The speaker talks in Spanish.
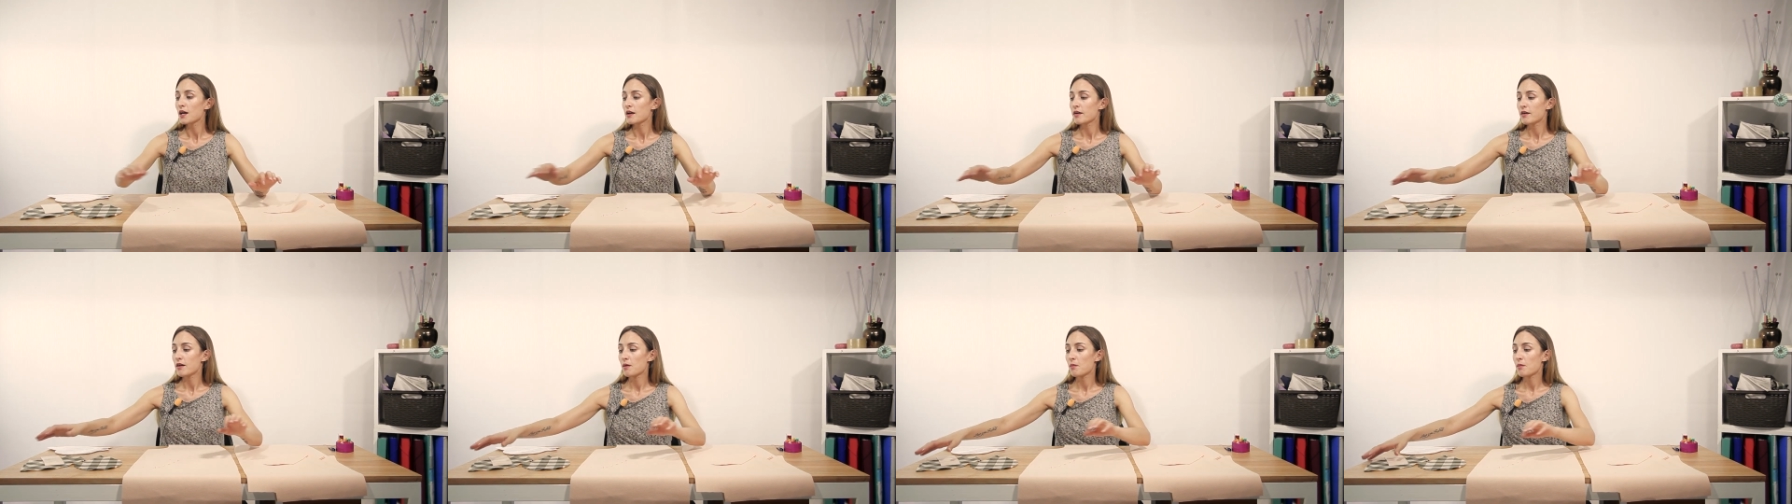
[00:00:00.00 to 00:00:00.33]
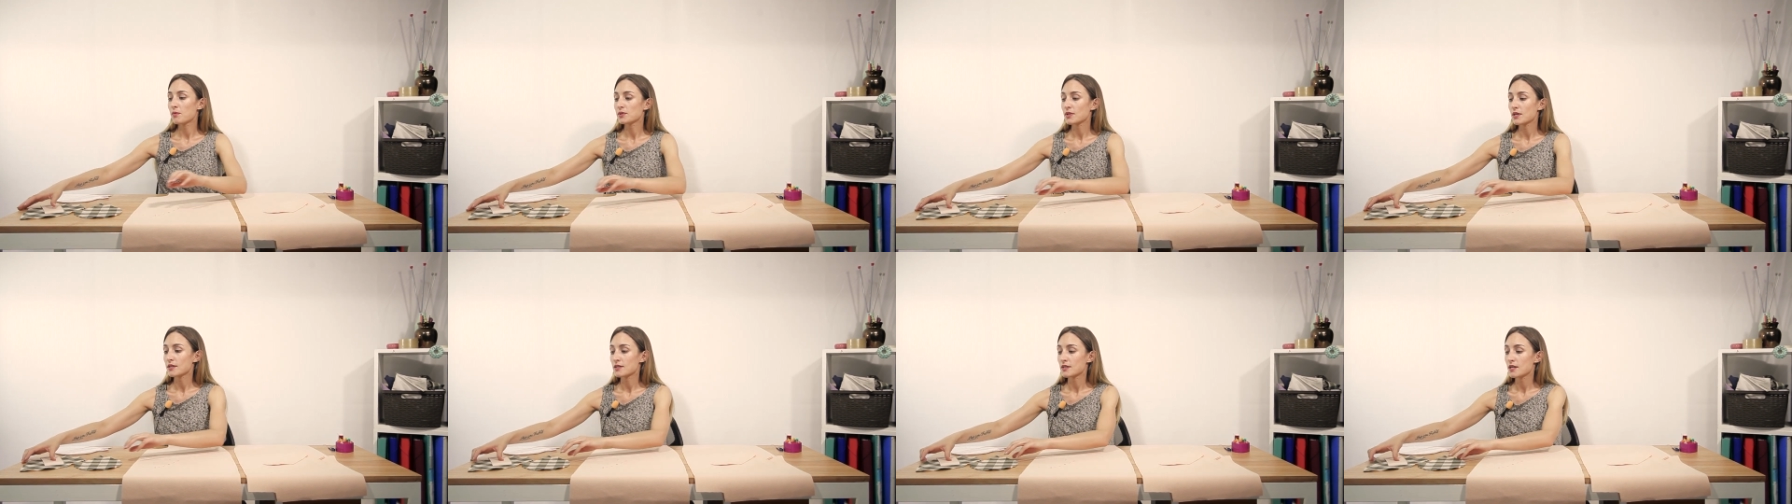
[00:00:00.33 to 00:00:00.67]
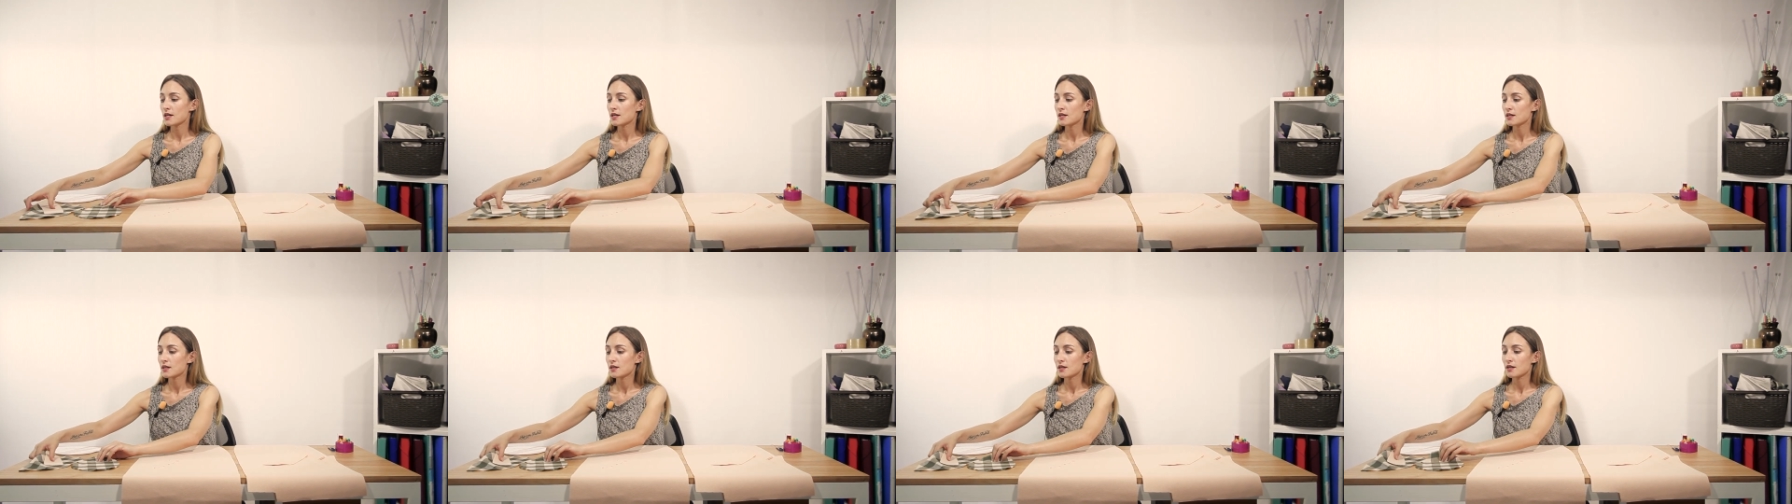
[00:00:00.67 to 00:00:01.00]
y vamos a
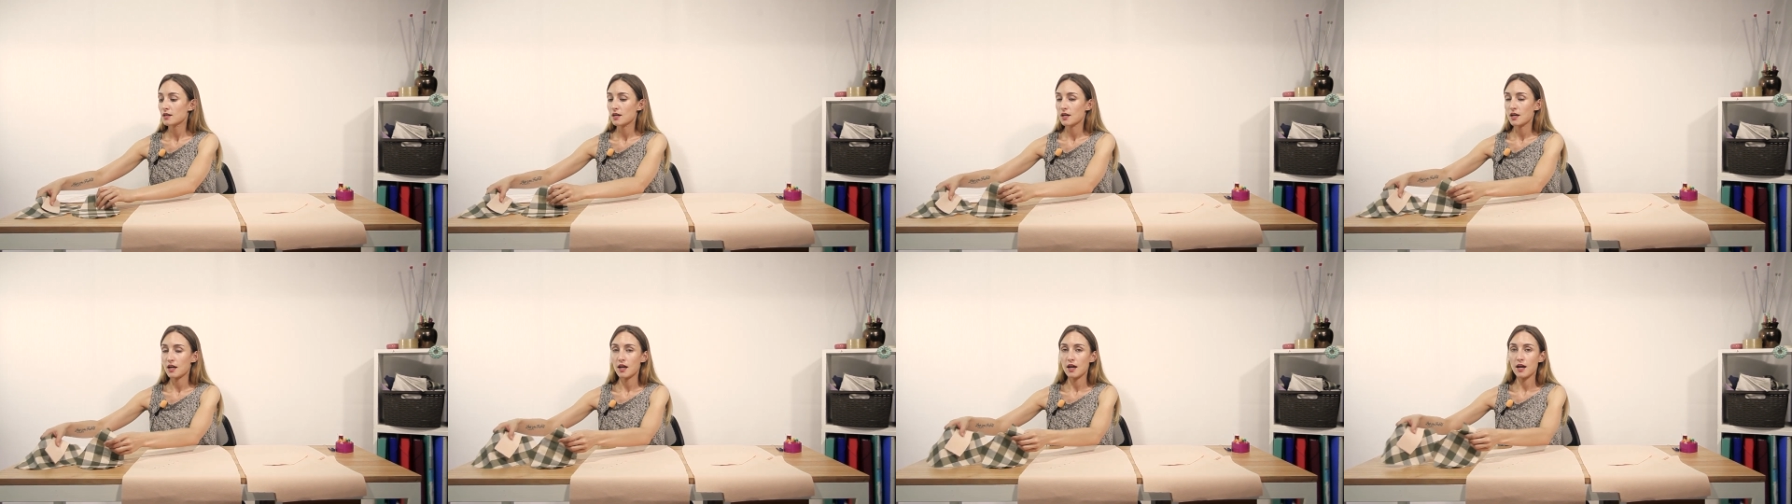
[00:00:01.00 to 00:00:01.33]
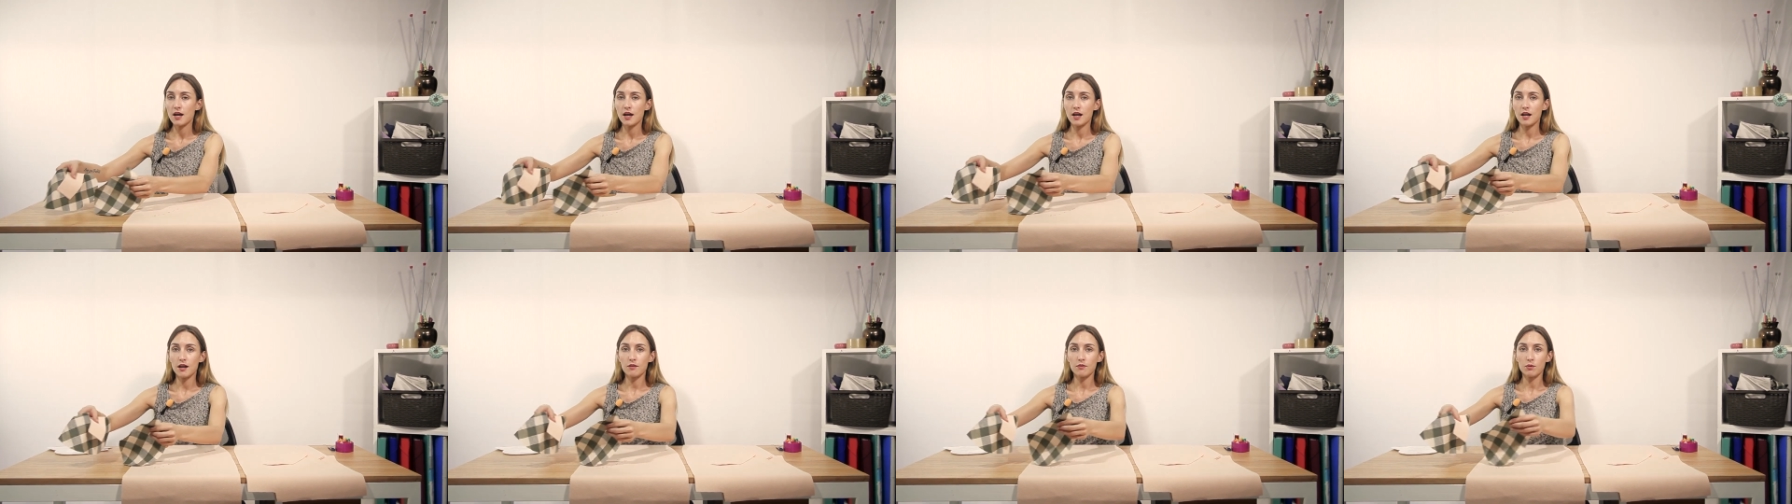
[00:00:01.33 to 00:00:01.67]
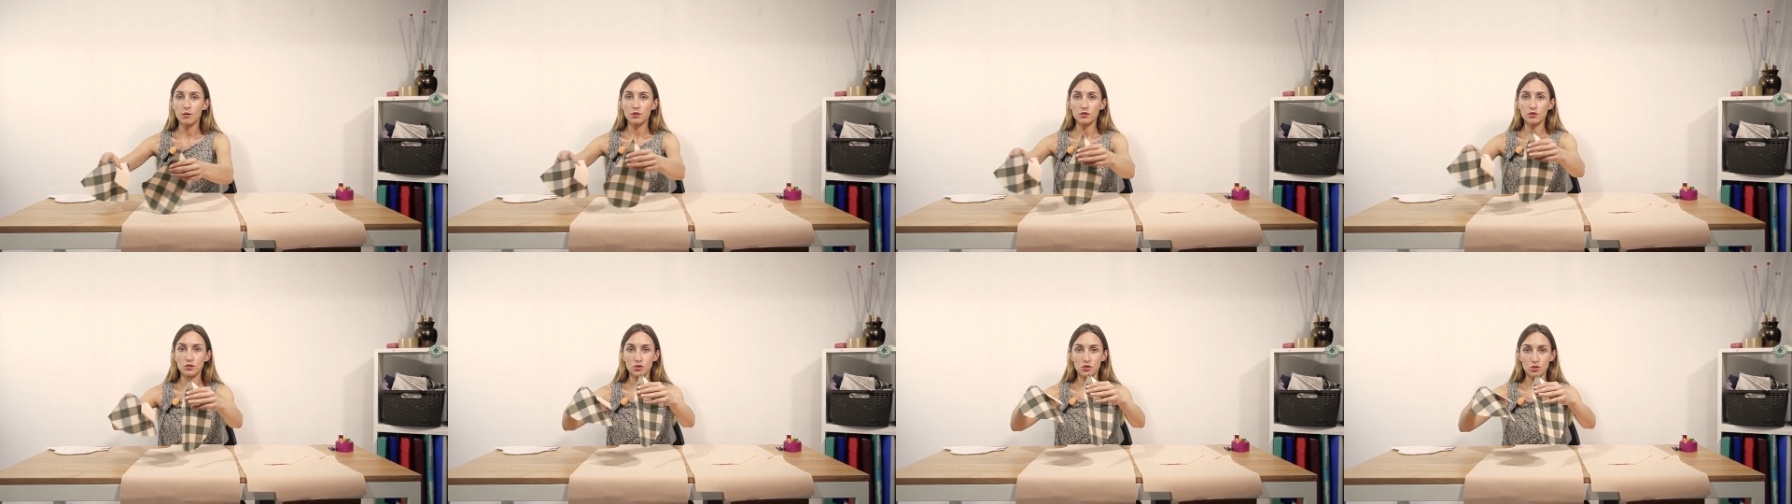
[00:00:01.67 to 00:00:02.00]
hacer el
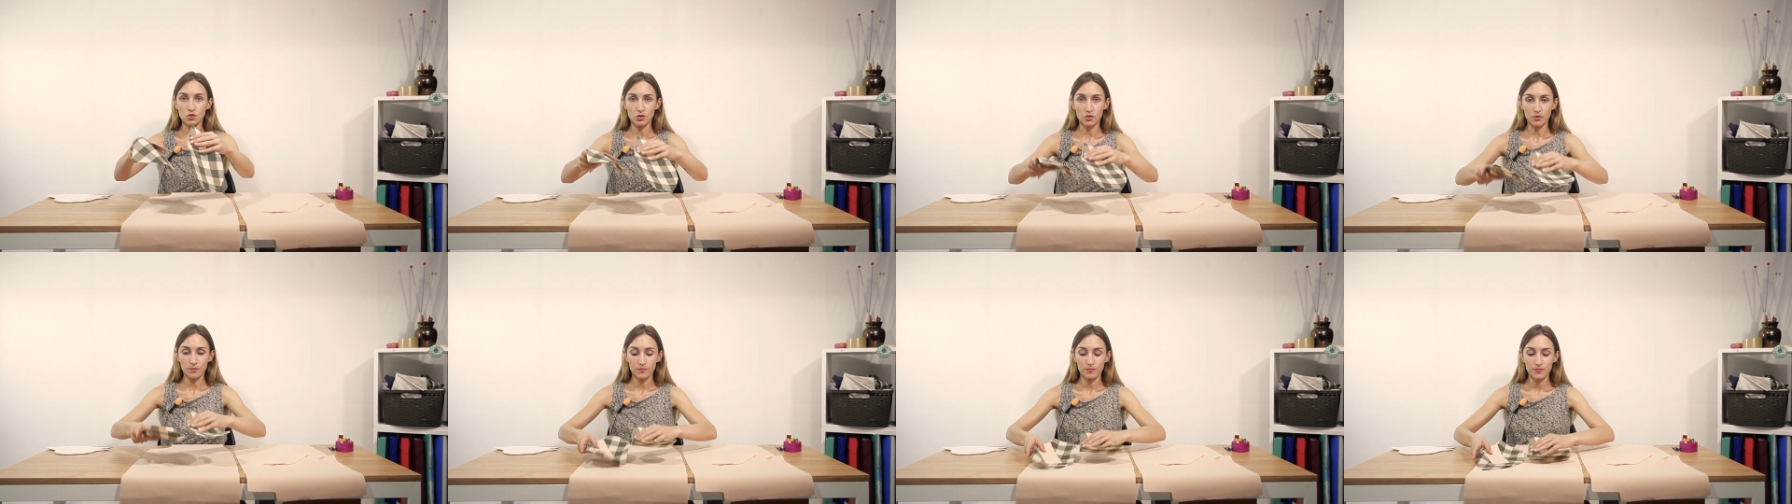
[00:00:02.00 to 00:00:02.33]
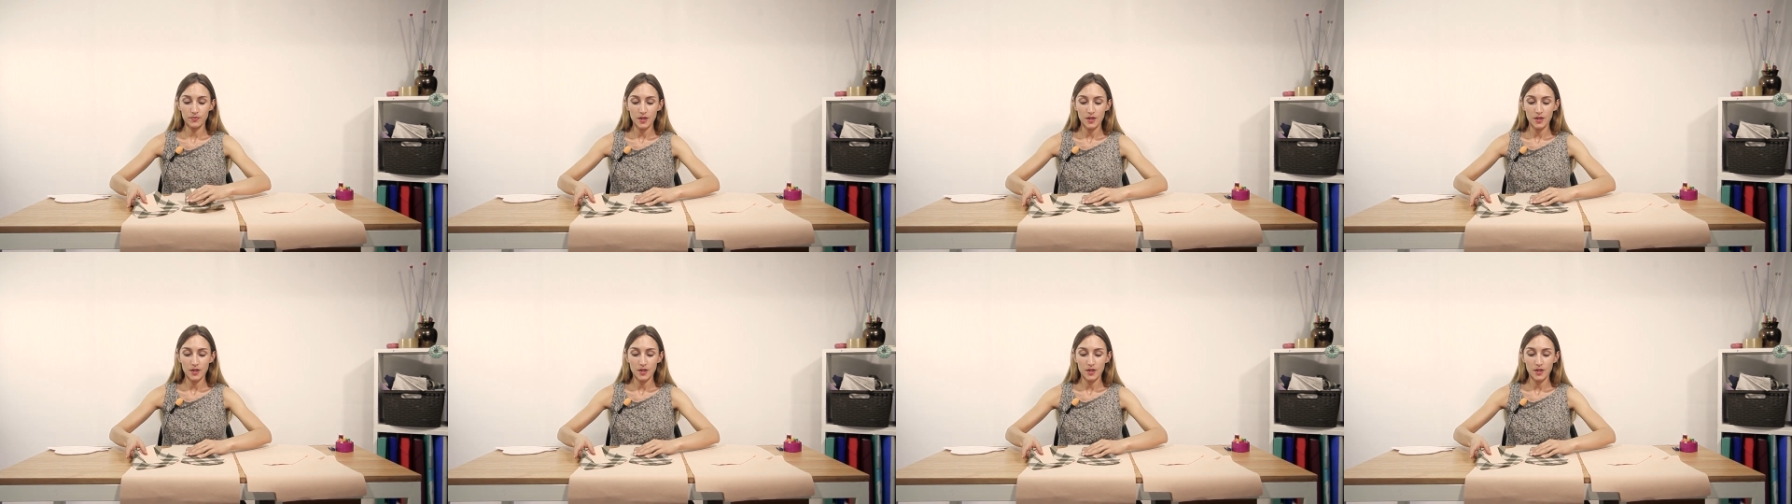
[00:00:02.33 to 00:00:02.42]
bolsillo.